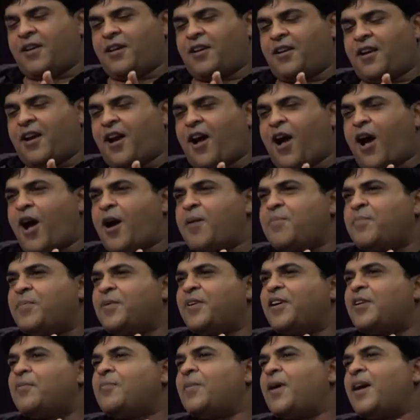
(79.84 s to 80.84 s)
कि आप
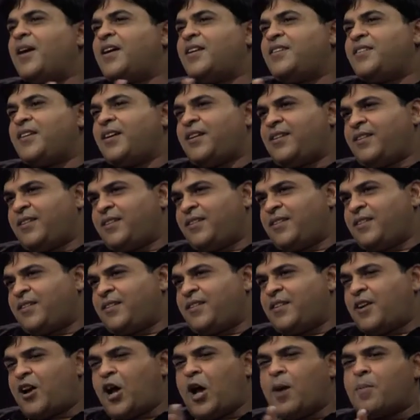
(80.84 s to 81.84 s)
अगर बाहर जा रहे
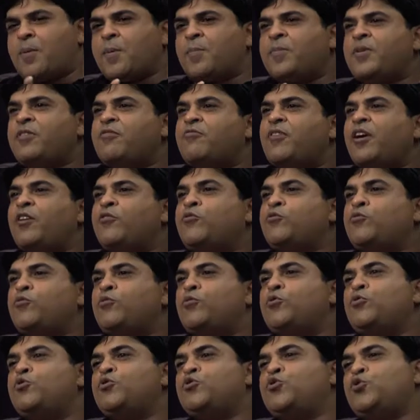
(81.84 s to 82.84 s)
हैं आप अपनी वाइफ
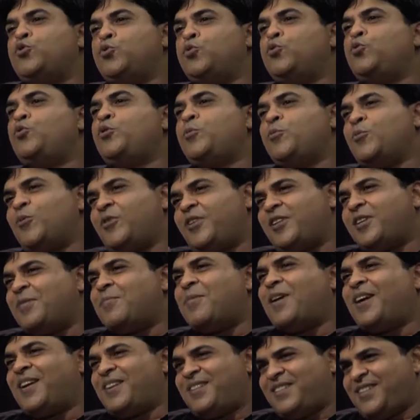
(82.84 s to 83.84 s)
को झूठ बोल के
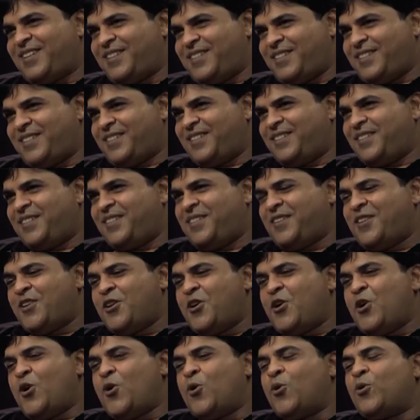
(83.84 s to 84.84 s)
बाहर जा रहे हैं
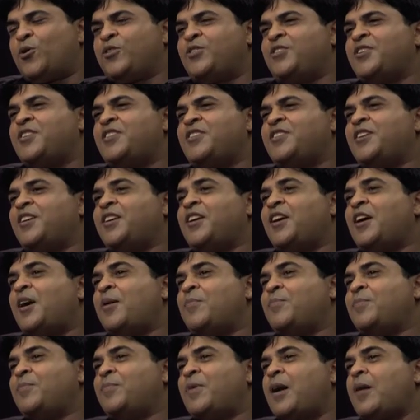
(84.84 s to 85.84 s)
और जिस जगह
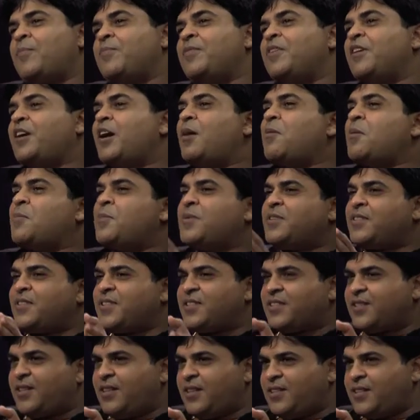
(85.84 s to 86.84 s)
आप आपने कहा मैं
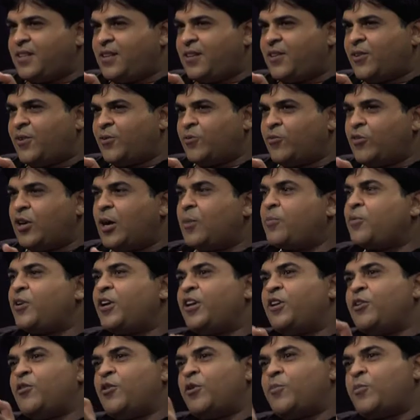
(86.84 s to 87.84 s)
बिज़नेस के लिए जा रहा हूँ आप
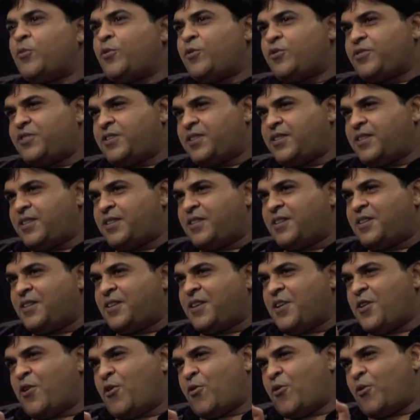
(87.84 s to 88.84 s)
कहीं और पहुँचे हैं
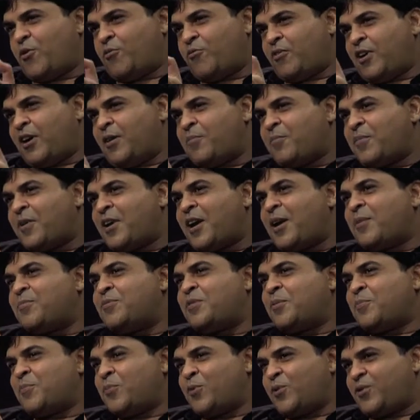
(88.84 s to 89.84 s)
और वहाँ पे आप
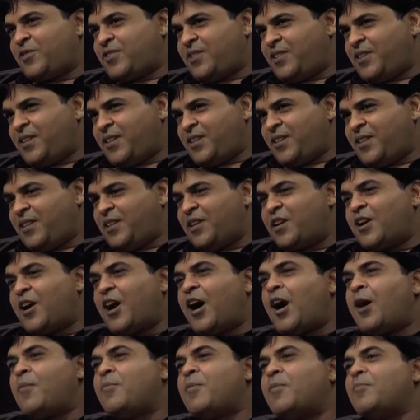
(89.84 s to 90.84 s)
जब पहुँचते हैं
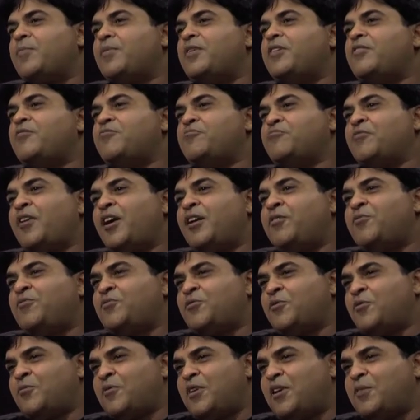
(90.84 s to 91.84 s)
आप अपनी वाइफ
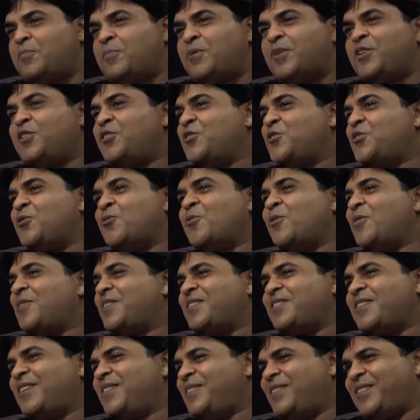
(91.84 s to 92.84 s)
को वहाँ पे किसी और
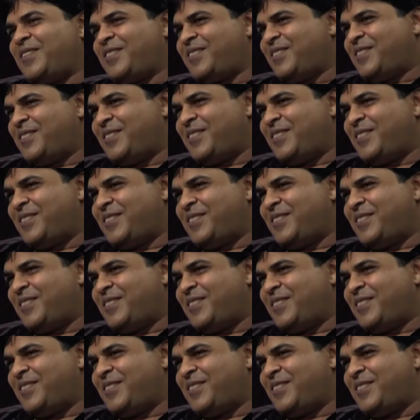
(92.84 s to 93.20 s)
के साथ देखते